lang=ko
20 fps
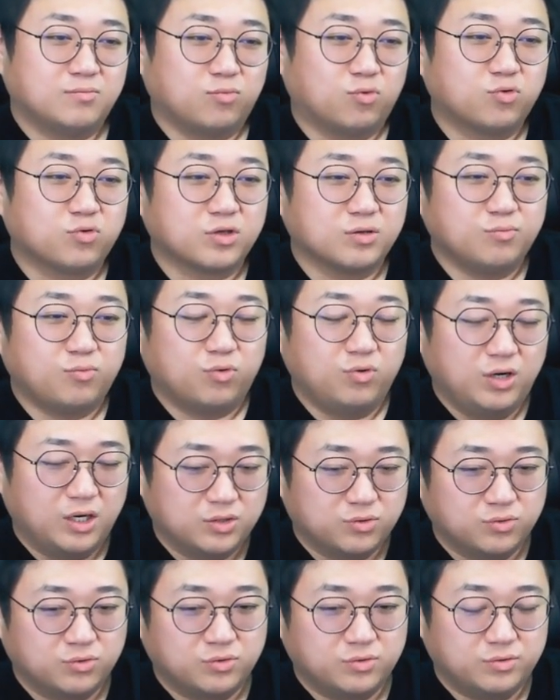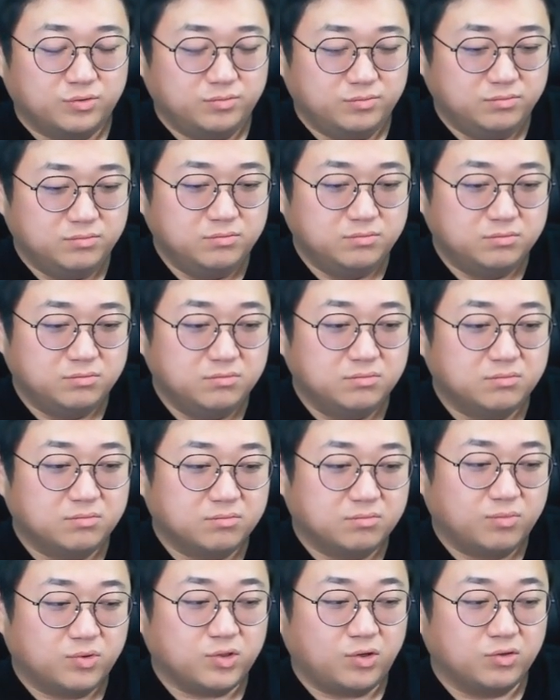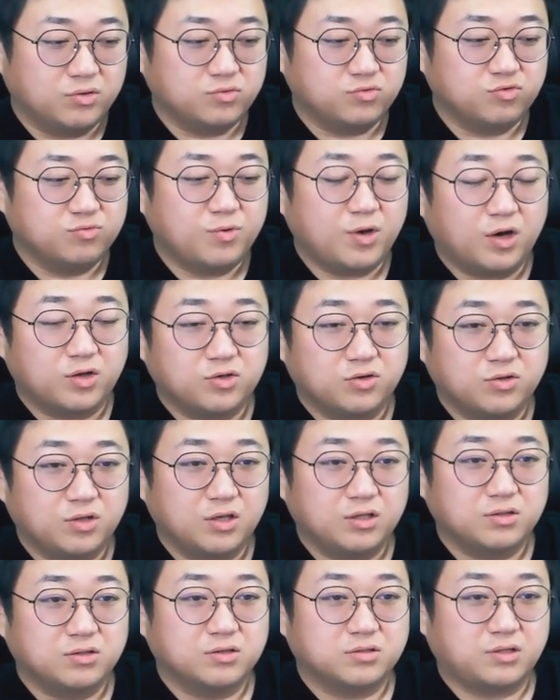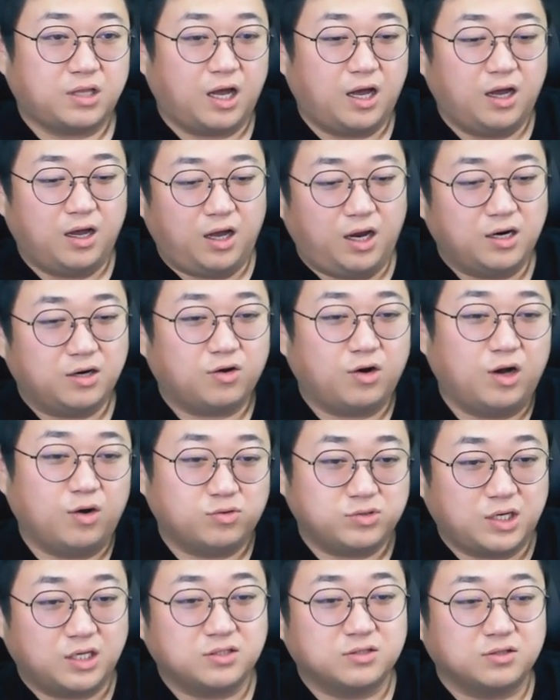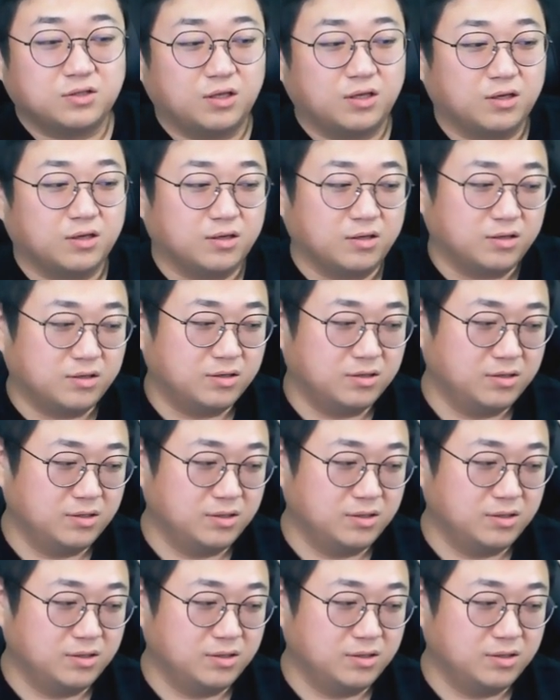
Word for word: 모르긴 몰라도 뭐 연, 유명한 연예인들 다 할 거 하고 사는데